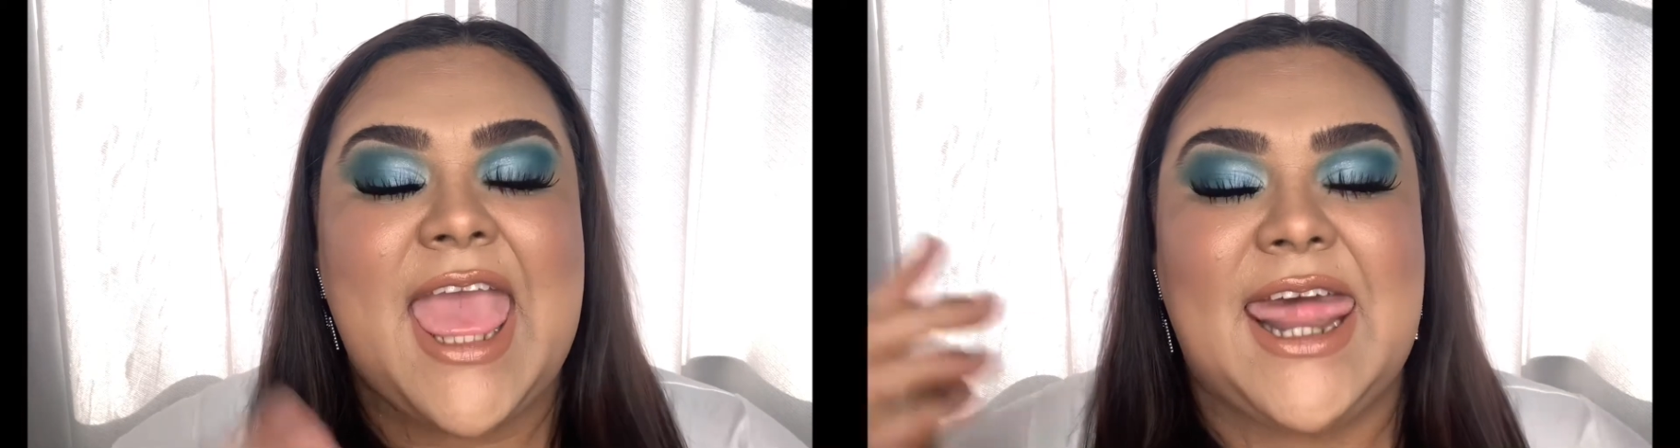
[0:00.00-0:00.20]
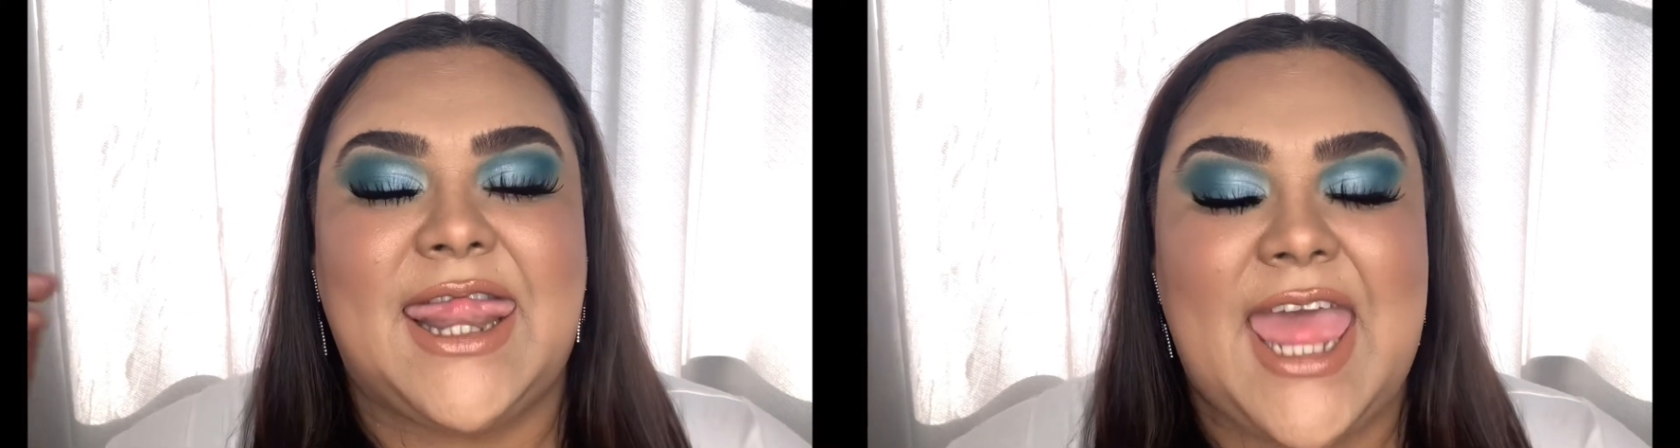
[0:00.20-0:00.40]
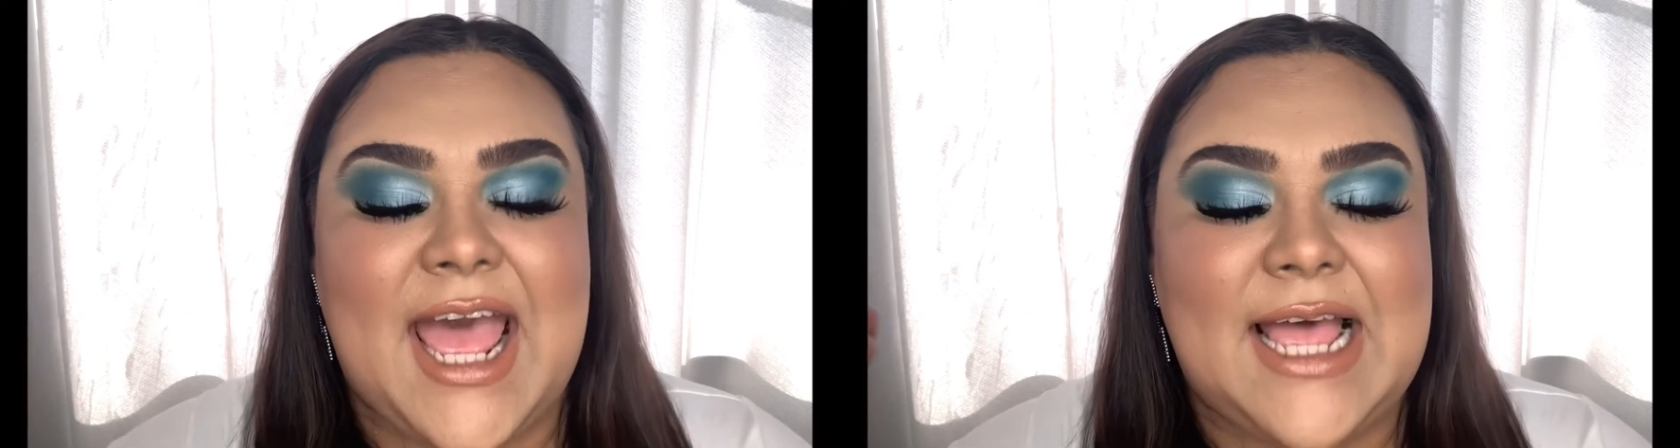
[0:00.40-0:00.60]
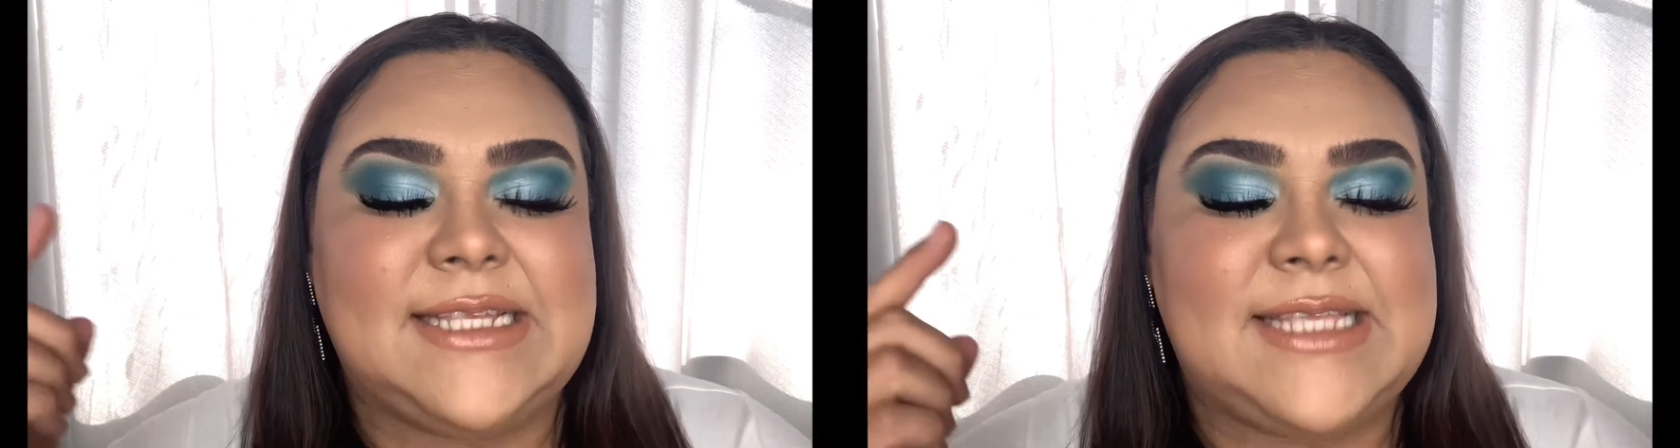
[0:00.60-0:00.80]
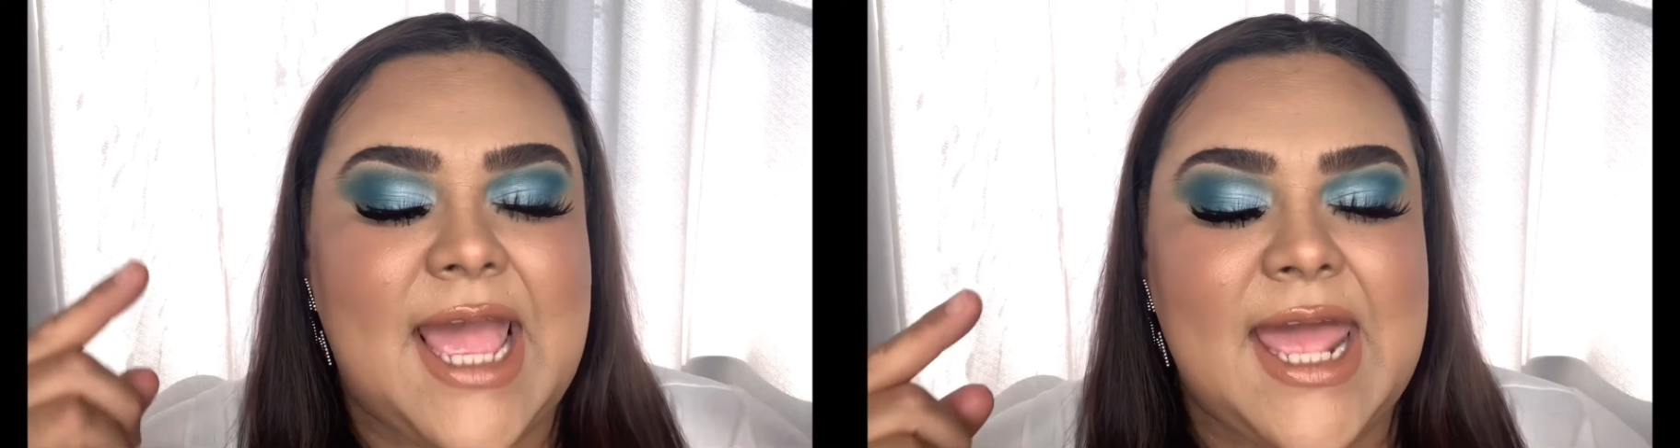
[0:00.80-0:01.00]
de
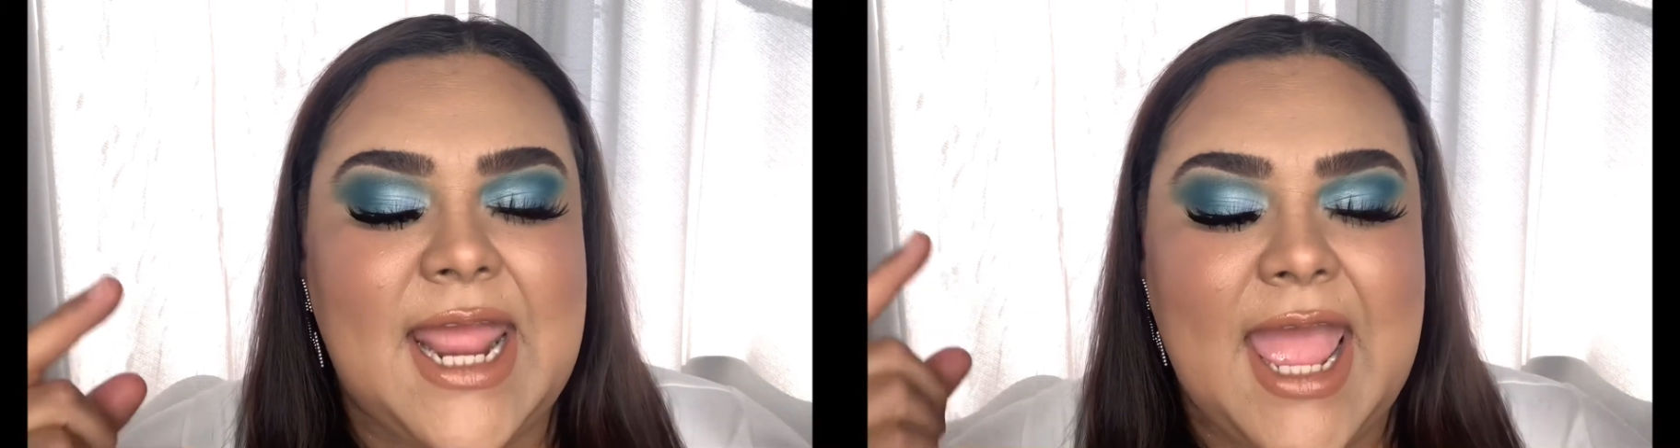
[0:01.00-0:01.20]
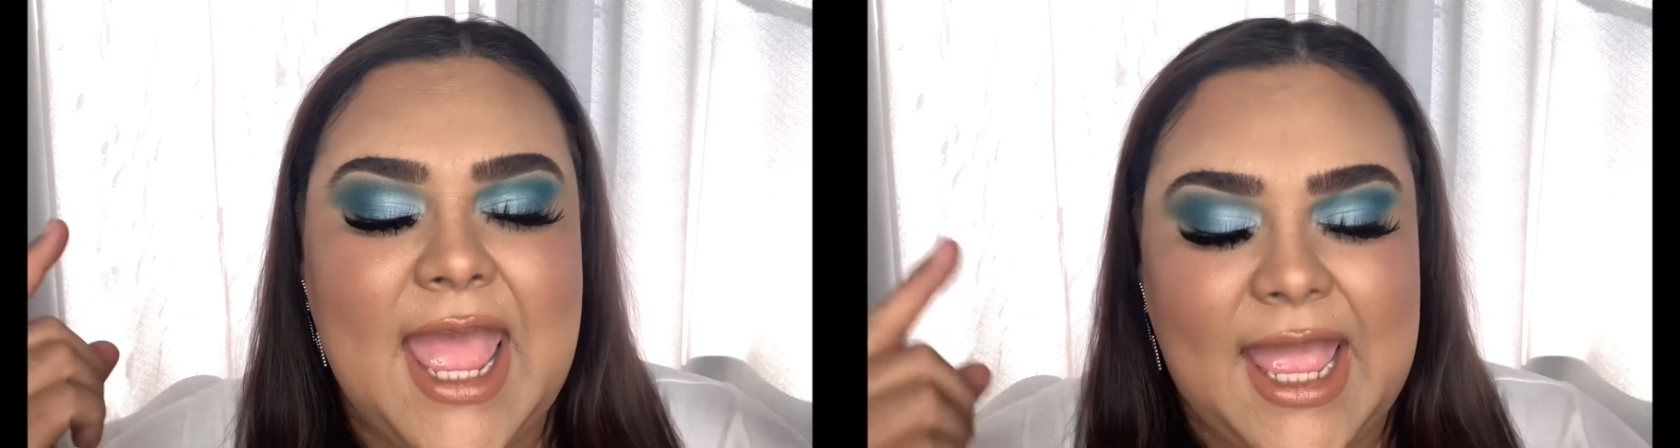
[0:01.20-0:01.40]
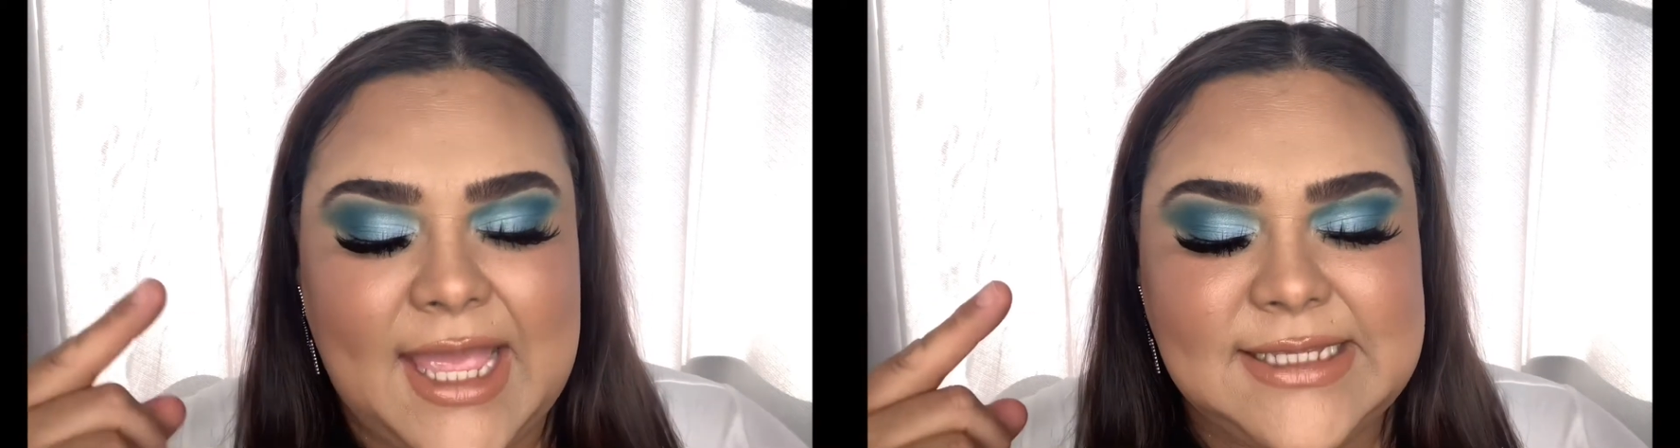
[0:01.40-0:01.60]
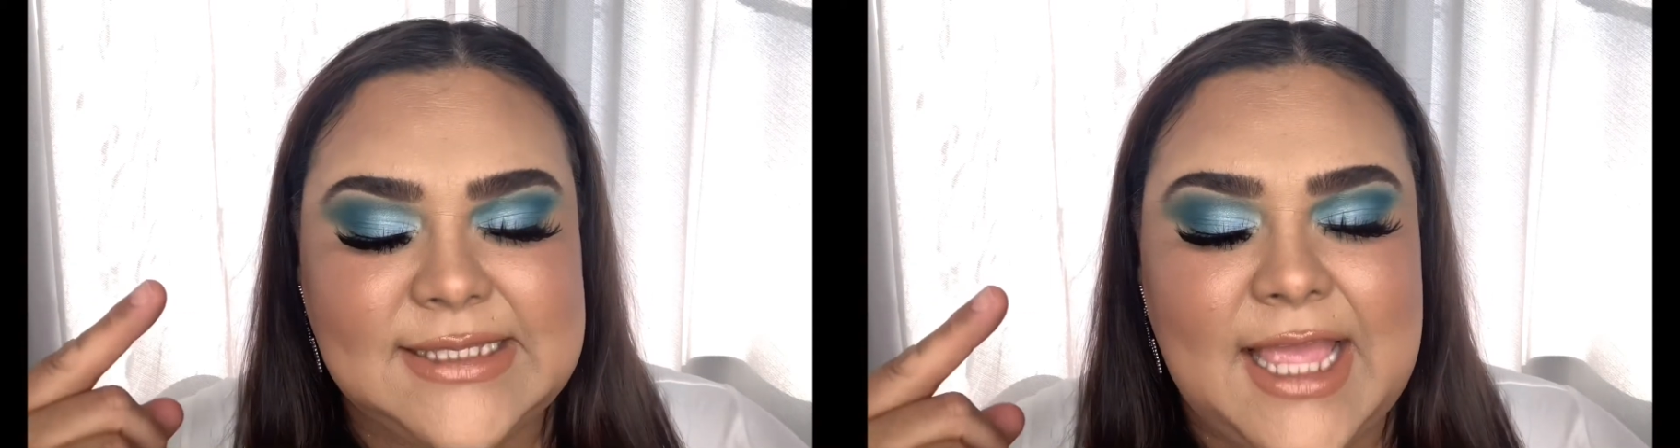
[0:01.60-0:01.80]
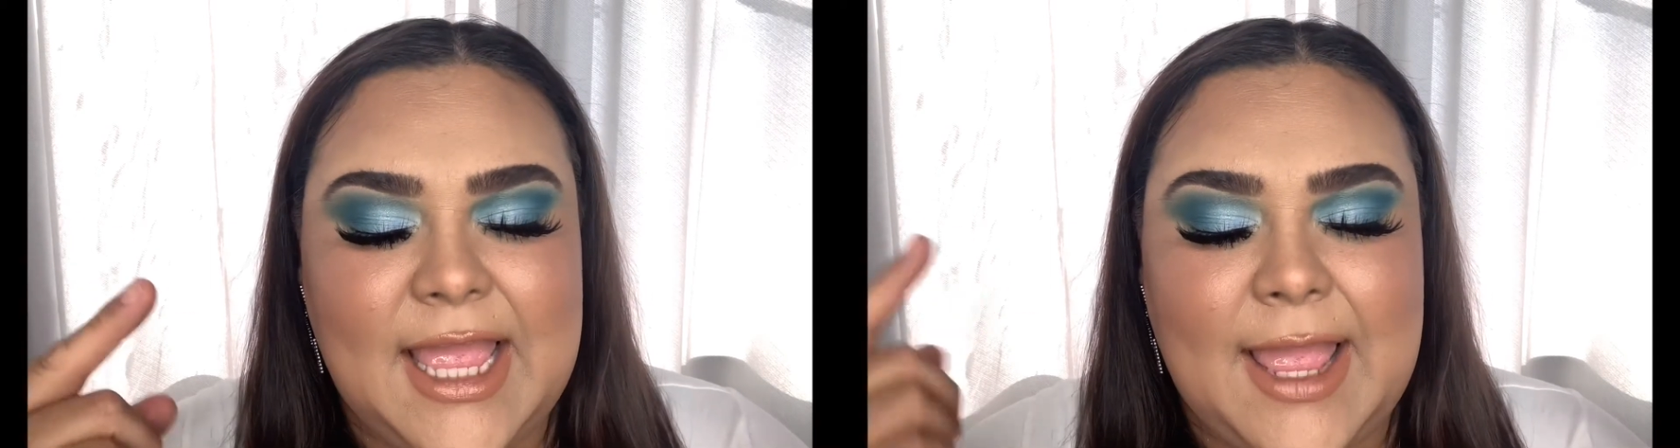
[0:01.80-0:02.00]
hacer este